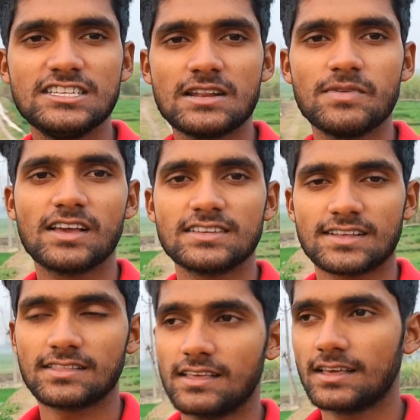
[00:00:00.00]
रीजन भी कह
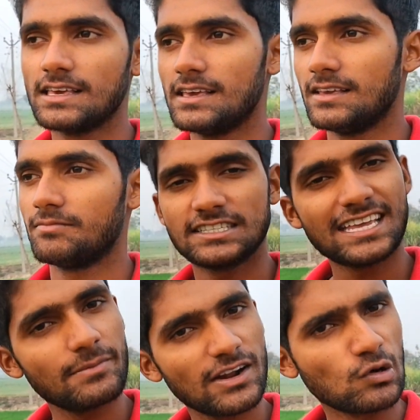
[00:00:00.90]
सकते हैं कि
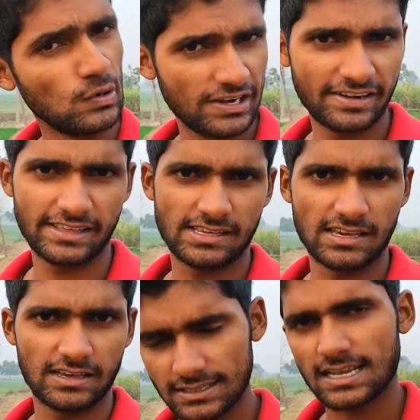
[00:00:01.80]
अच्छा मेरा कंटेंट
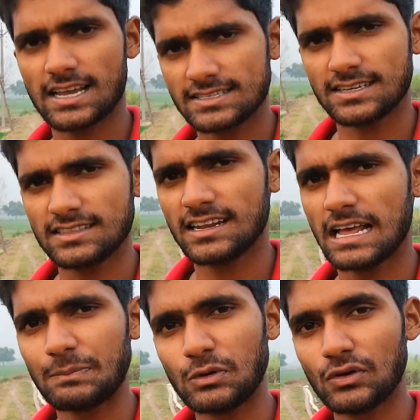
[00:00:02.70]
नहीं है ऐसा कह सकते हैं
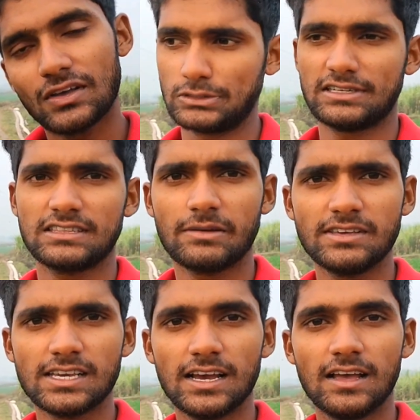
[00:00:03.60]
ना आप लोग हो सकता है
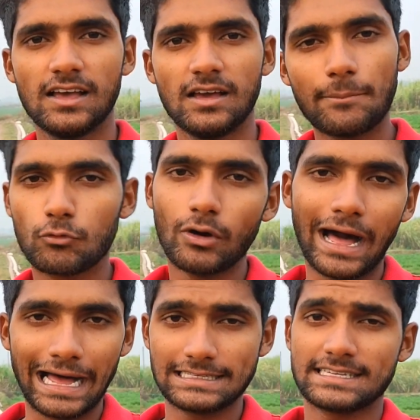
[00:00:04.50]
भैया आपको
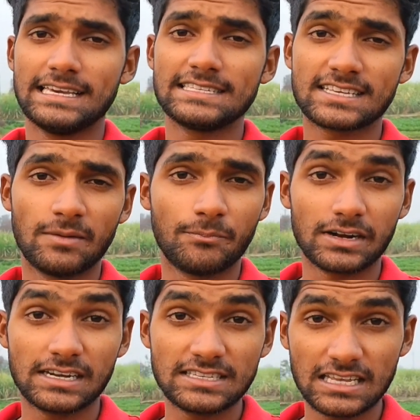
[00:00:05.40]
आज के इस
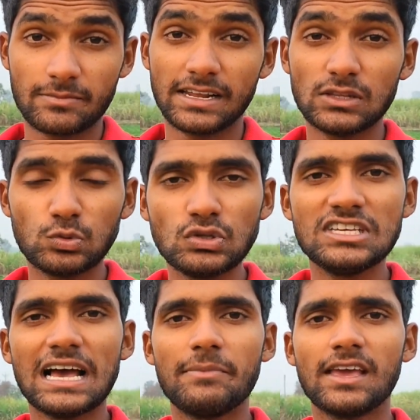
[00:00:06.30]
कंपटीशन भरी
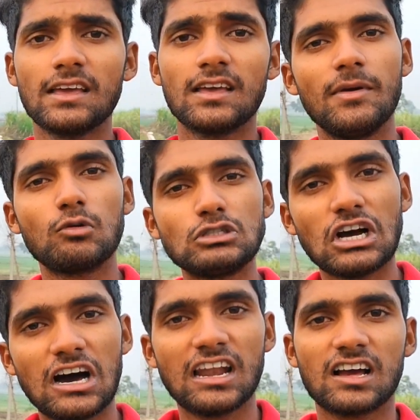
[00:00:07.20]
दुनिया में हमें
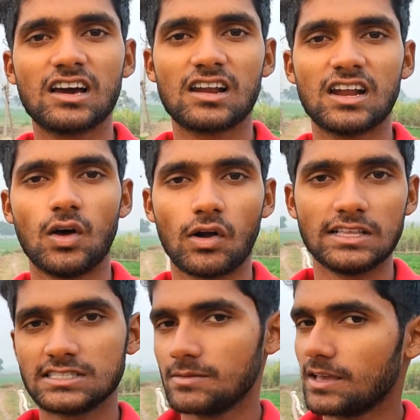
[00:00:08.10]
कुछ अलग करना
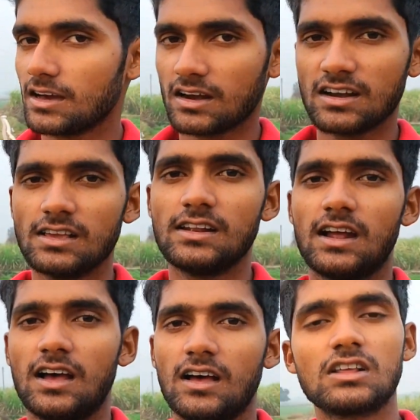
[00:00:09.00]
होगा जैसे मैं कर नहीं
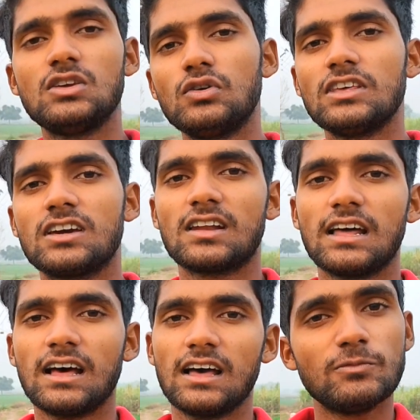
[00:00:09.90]
रहा और क्यों नहीं कर
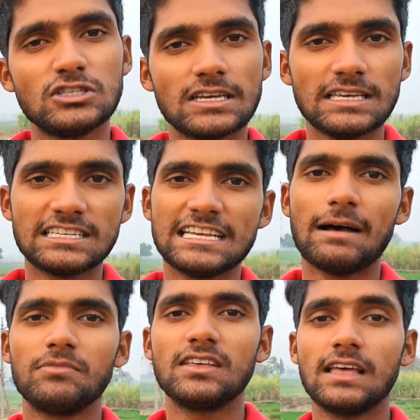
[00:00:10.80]
रहा कि मुझे
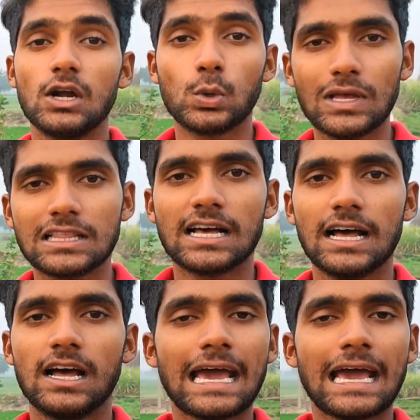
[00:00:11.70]
एग्जाम देना है ट्वेल्थ का